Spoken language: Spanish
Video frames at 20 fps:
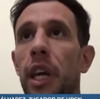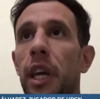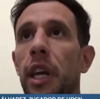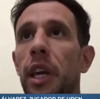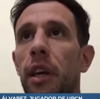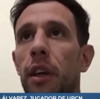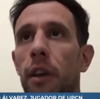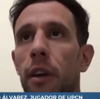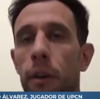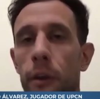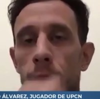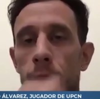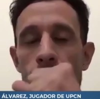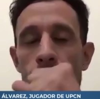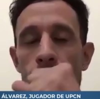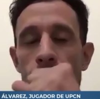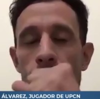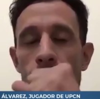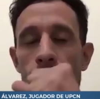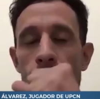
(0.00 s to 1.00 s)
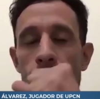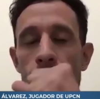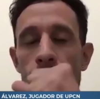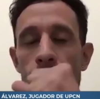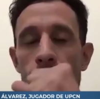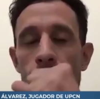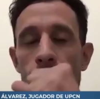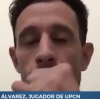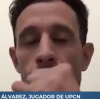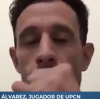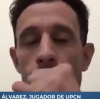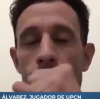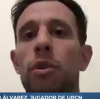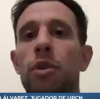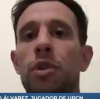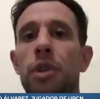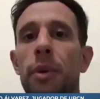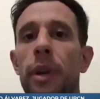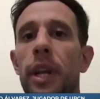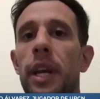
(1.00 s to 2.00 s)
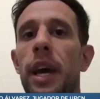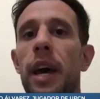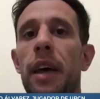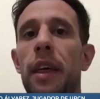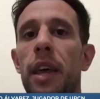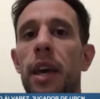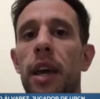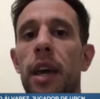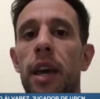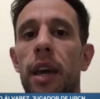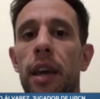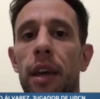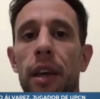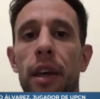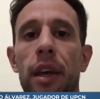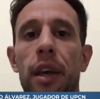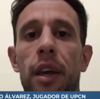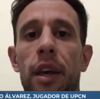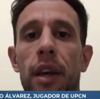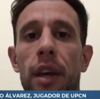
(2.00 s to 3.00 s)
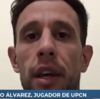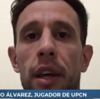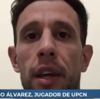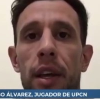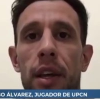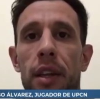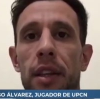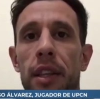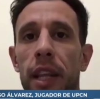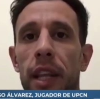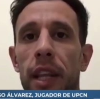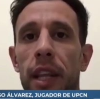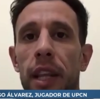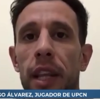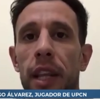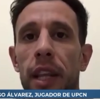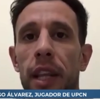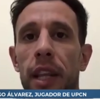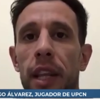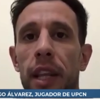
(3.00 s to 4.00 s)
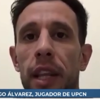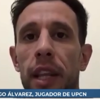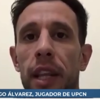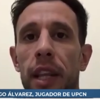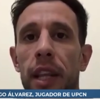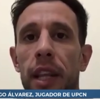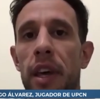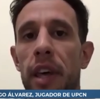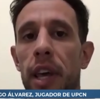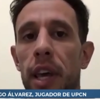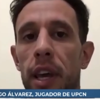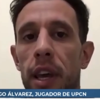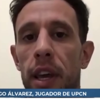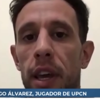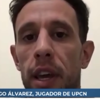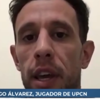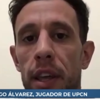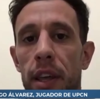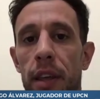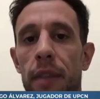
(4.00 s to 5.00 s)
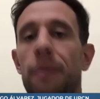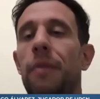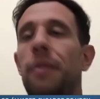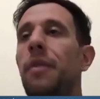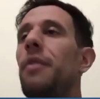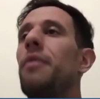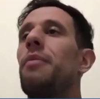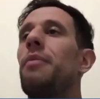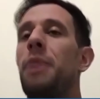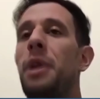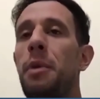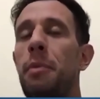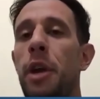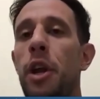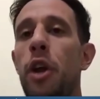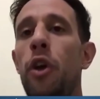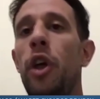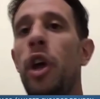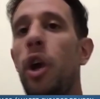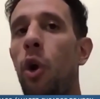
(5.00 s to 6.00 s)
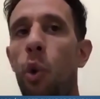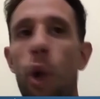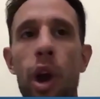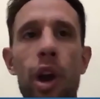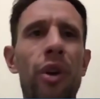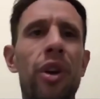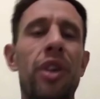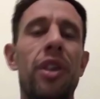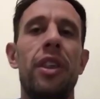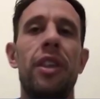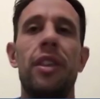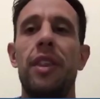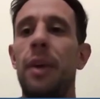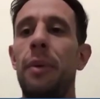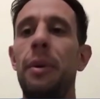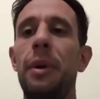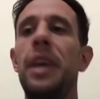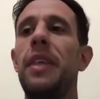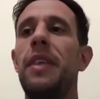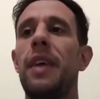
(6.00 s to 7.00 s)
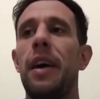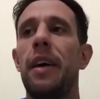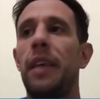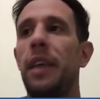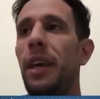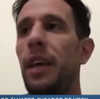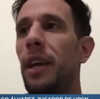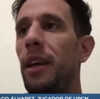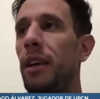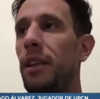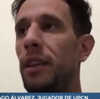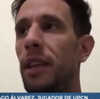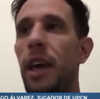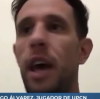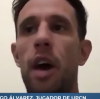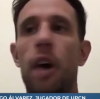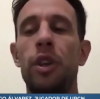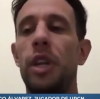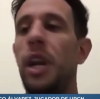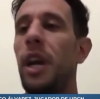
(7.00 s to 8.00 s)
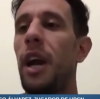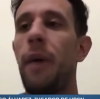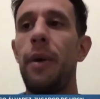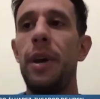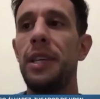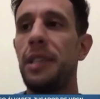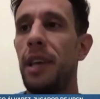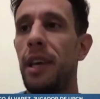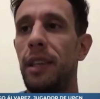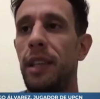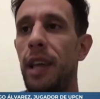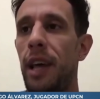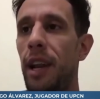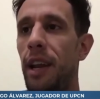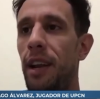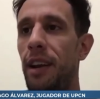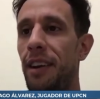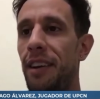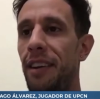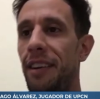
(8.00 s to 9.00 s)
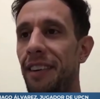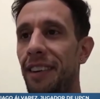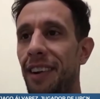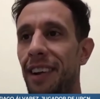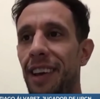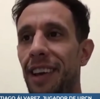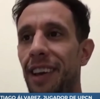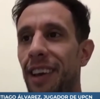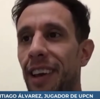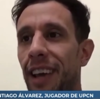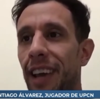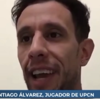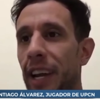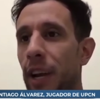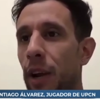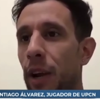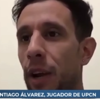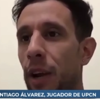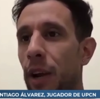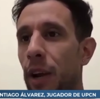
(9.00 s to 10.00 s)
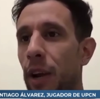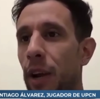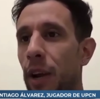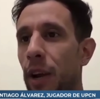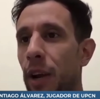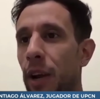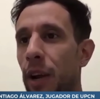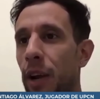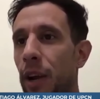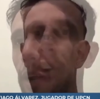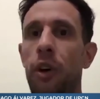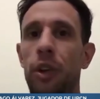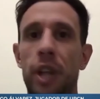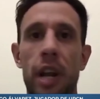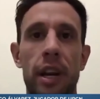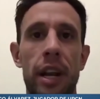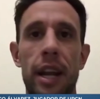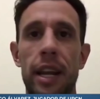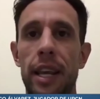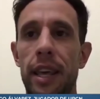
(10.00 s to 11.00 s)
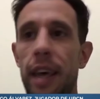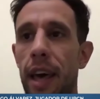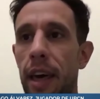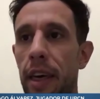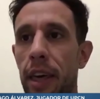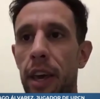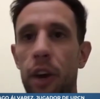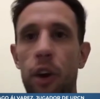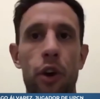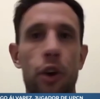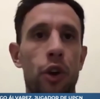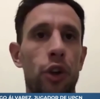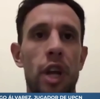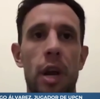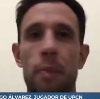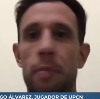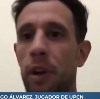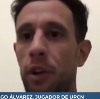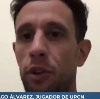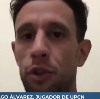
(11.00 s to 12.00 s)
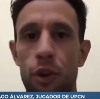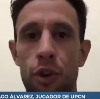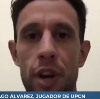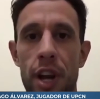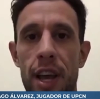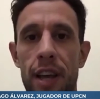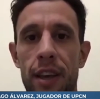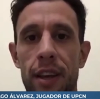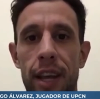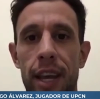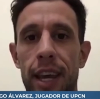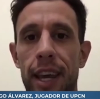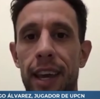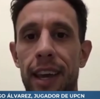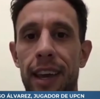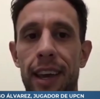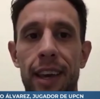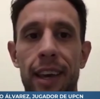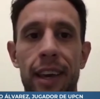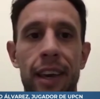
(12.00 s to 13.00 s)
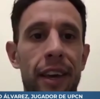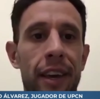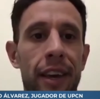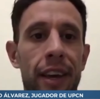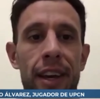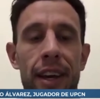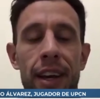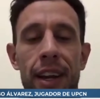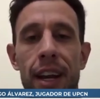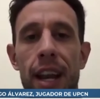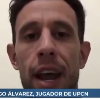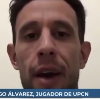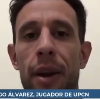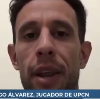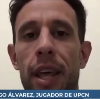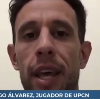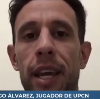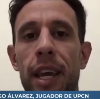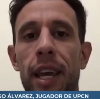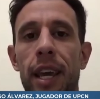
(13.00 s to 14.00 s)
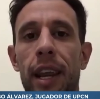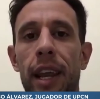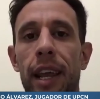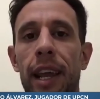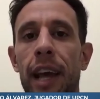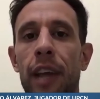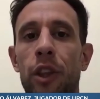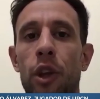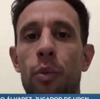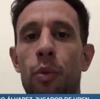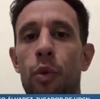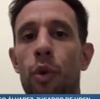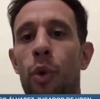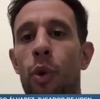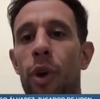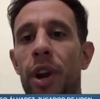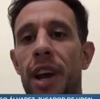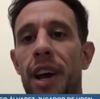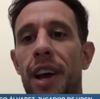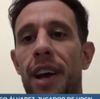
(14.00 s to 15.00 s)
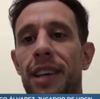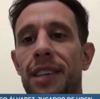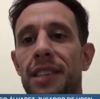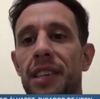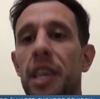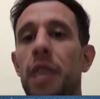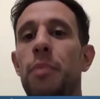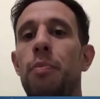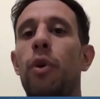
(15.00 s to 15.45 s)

y, volver a tener la posibilidad de tener la experiencia de, primero de juego y de vida, de, te da otra cabeza estar en, Totalmente. en Europa, vivir otras realidades con otras personas. Eh, la verdad que rescato muy buenas y